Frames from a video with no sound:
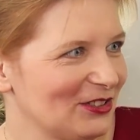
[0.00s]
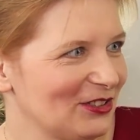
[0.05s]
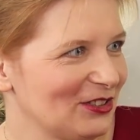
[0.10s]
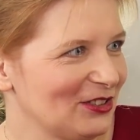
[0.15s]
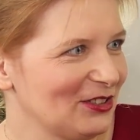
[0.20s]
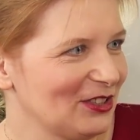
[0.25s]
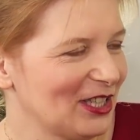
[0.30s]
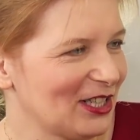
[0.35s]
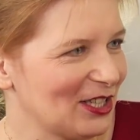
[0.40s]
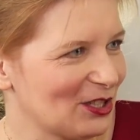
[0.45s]

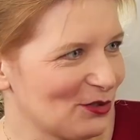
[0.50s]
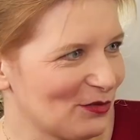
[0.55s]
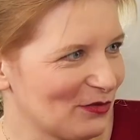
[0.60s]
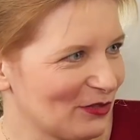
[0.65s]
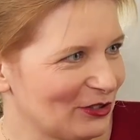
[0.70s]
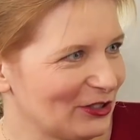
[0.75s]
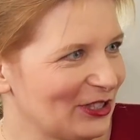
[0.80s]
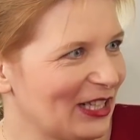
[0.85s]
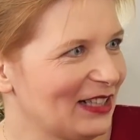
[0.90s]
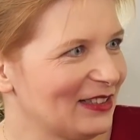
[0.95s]
i, jakaś
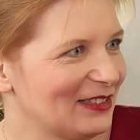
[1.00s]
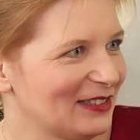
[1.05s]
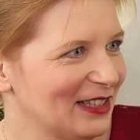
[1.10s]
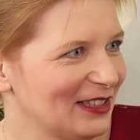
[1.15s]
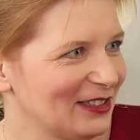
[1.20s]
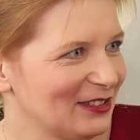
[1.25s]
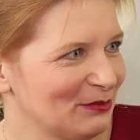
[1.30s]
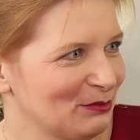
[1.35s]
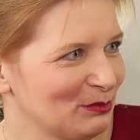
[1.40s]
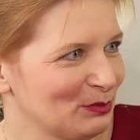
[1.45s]

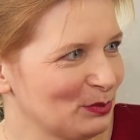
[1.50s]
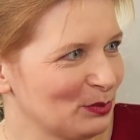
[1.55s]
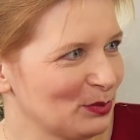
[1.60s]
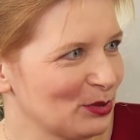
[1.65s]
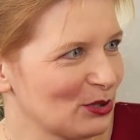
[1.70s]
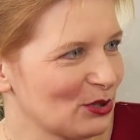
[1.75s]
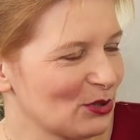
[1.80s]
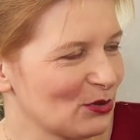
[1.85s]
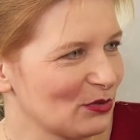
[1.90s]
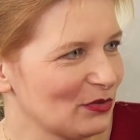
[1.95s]
fontanna
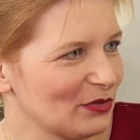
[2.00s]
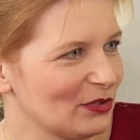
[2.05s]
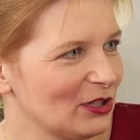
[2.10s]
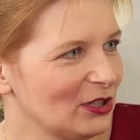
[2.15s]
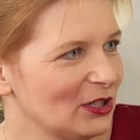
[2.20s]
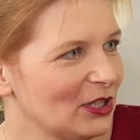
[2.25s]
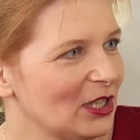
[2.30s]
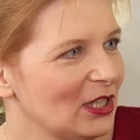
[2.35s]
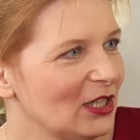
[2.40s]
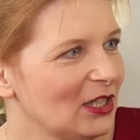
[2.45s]
pod sufit,